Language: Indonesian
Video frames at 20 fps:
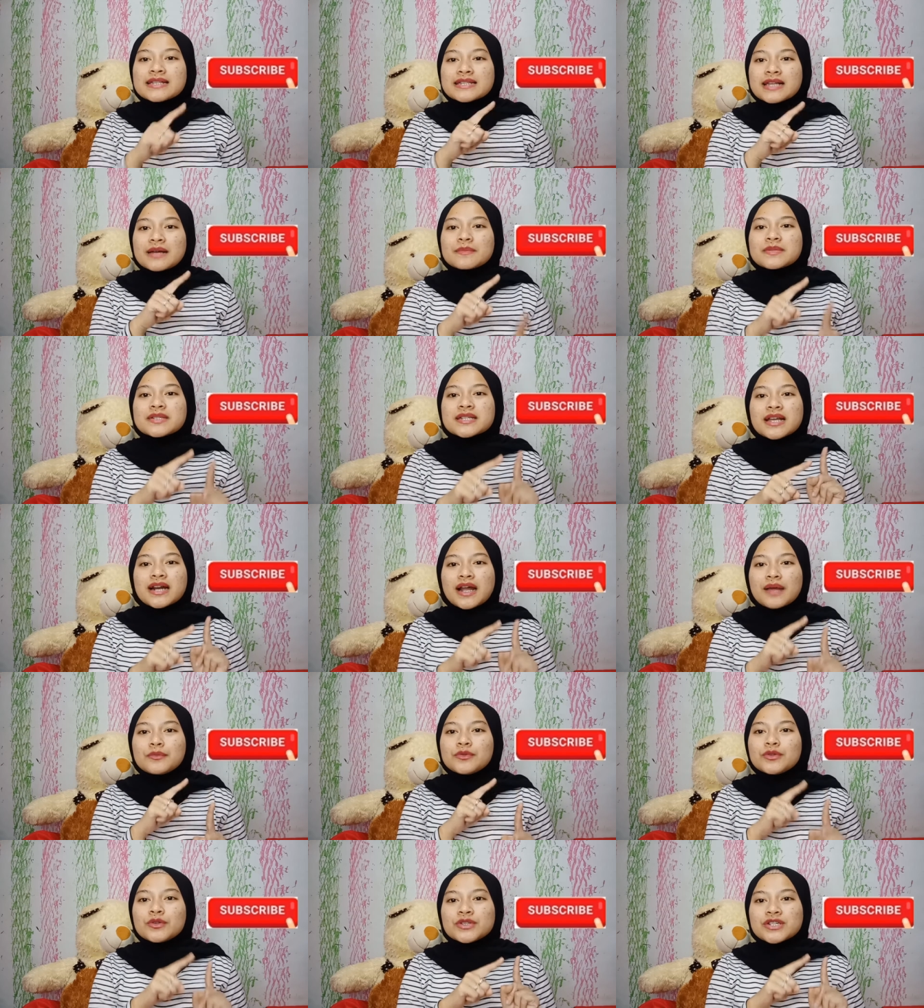
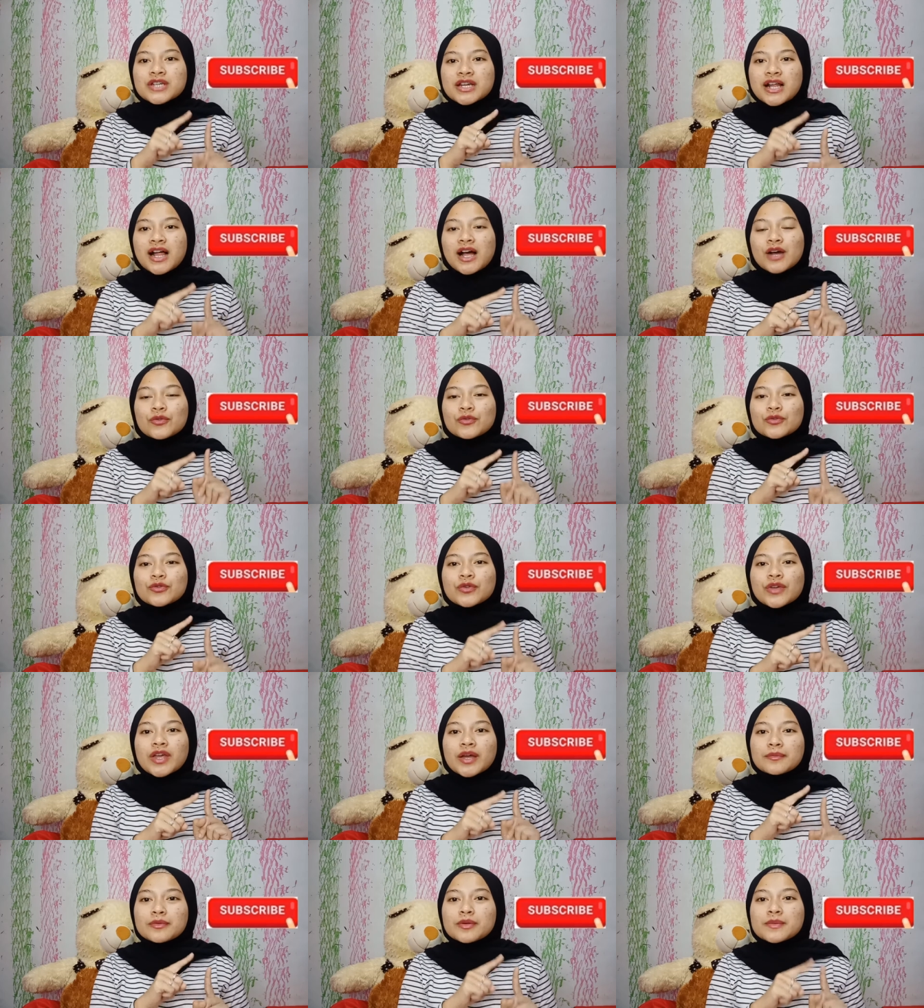subscribe dulu channel aku
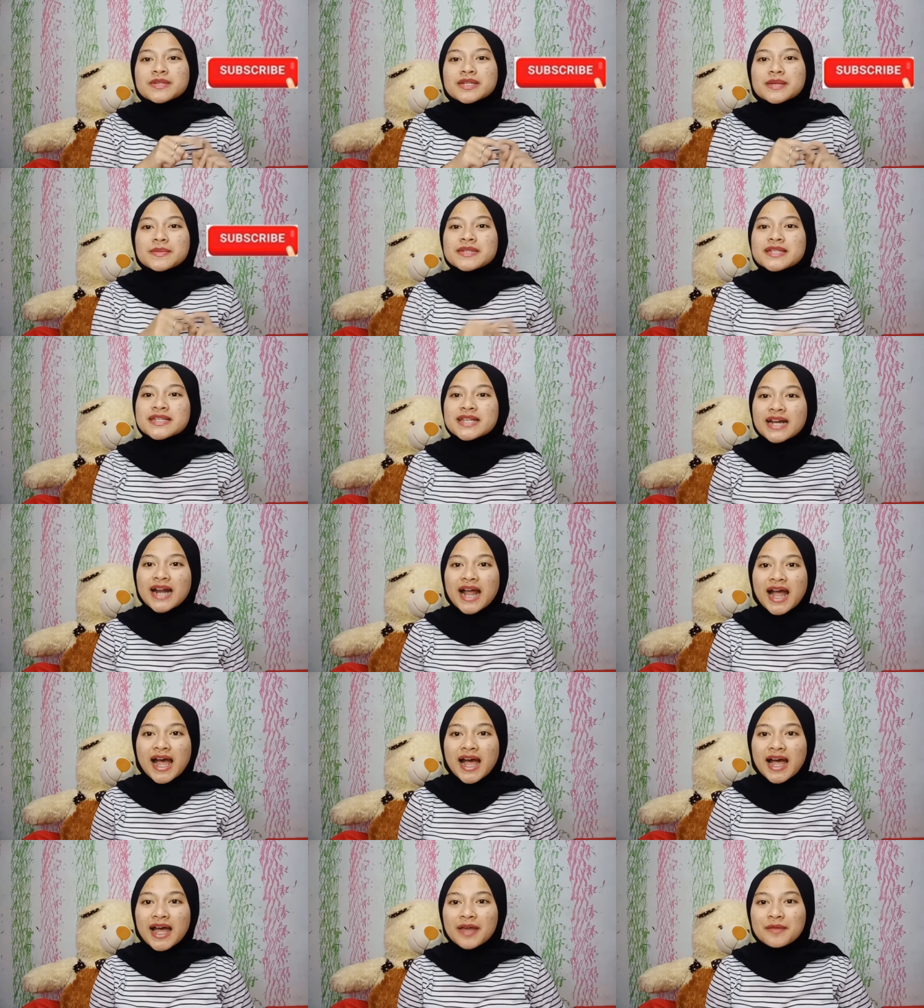untuk yang belum
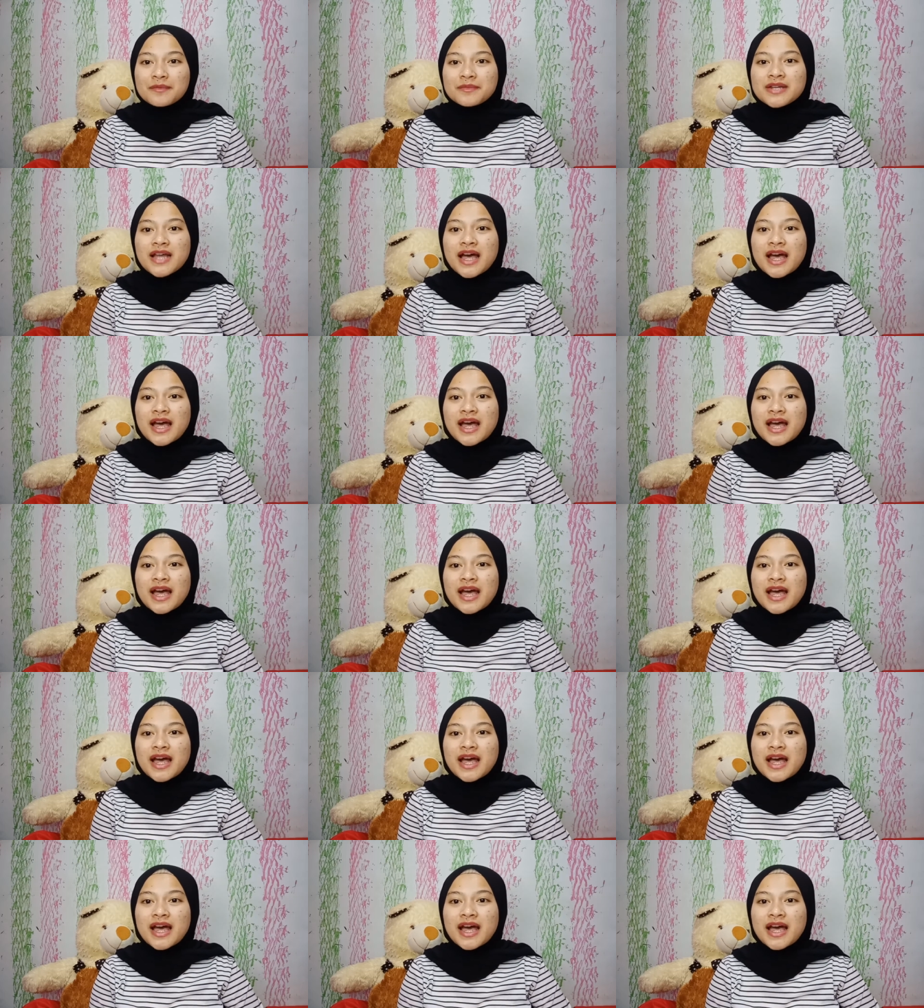subscribe